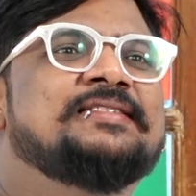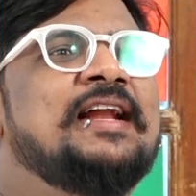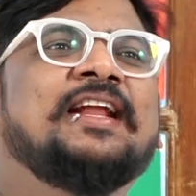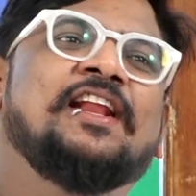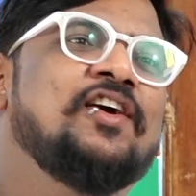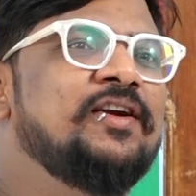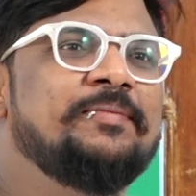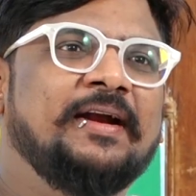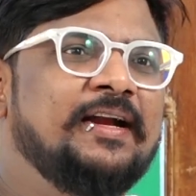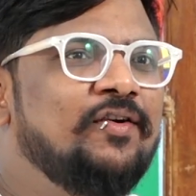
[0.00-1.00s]
సన్నీ లియోని
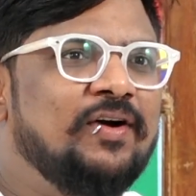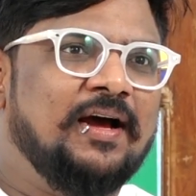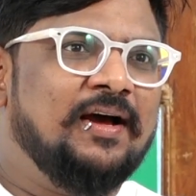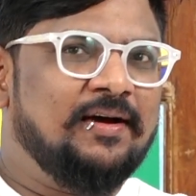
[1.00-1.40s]
పెట్టి ఒక